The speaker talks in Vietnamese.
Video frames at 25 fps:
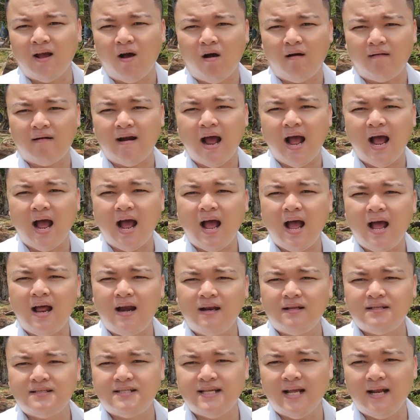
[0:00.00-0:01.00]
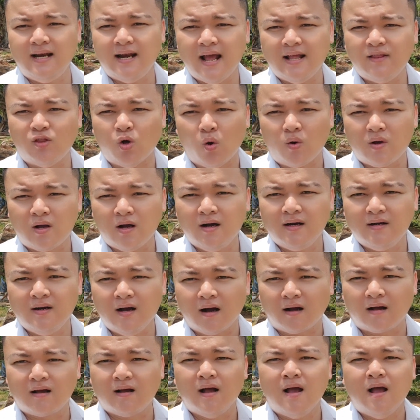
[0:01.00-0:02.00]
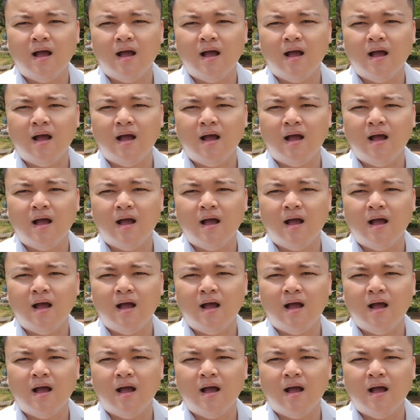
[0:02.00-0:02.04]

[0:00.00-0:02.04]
họ đã xin lên thổ cư được.